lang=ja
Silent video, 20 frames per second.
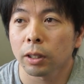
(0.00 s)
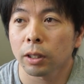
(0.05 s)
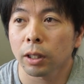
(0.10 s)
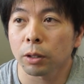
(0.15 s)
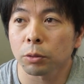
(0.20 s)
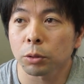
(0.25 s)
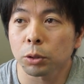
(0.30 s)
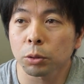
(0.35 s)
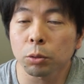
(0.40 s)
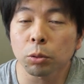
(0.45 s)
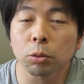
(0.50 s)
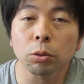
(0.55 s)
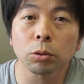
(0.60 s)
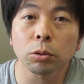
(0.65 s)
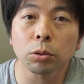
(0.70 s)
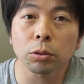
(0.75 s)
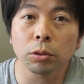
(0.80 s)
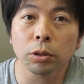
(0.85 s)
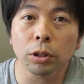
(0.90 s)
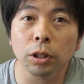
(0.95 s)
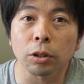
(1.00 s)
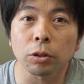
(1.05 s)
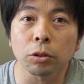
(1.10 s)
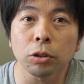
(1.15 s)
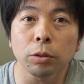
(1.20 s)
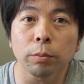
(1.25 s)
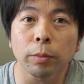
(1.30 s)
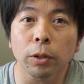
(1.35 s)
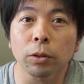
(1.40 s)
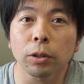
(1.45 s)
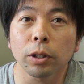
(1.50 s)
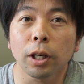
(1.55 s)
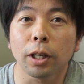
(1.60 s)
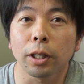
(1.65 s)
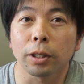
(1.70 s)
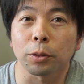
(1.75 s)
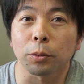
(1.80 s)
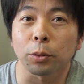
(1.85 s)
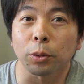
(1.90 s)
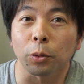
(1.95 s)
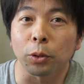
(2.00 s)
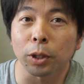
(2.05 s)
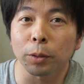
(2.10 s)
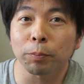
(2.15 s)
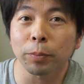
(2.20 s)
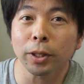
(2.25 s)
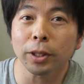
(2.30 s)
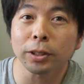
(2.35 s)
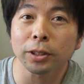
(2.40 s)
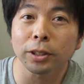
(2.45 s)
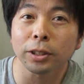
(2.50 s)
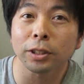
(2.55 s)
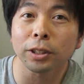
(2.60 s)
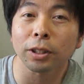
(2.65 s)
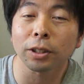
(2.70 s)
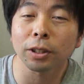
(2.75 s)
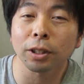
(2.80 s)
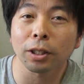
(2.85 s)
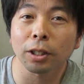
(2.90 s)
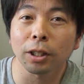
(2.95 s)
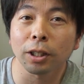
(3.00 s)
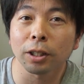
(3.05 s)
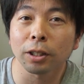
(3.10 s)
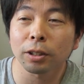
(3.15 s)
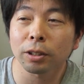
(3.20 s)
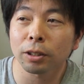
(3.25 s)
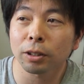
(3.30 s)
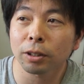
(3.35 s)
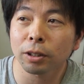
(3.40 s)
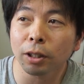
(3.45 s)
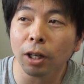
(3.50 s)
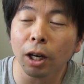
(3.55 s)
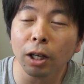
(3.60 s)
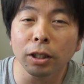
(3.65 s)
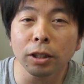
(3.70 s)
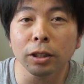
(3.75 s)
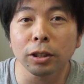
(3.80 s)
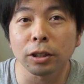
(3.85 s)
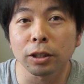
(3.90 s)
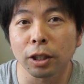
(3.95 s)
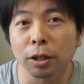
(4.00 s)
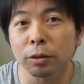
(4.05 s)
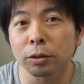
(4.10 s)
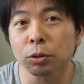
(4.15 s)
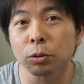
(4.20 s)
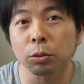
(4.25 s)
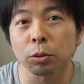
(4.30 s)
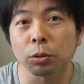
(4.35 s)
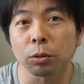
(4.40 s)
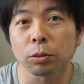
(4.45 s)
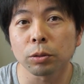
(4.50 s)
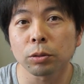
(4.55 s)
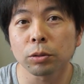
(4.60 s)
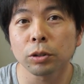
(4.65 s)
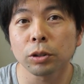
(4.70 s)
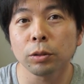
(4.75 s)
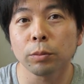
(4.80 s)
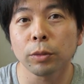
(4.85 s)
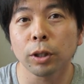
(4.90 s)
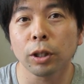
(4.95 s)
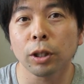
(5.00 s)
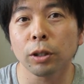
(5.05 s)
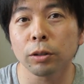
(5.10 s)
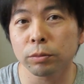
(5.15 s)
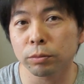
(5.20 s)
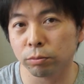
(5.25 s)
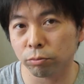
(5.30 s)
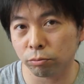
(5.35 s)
あの仕事中に車の中にこれ置きっぱなしにしちゃったら帰りにねちょっと車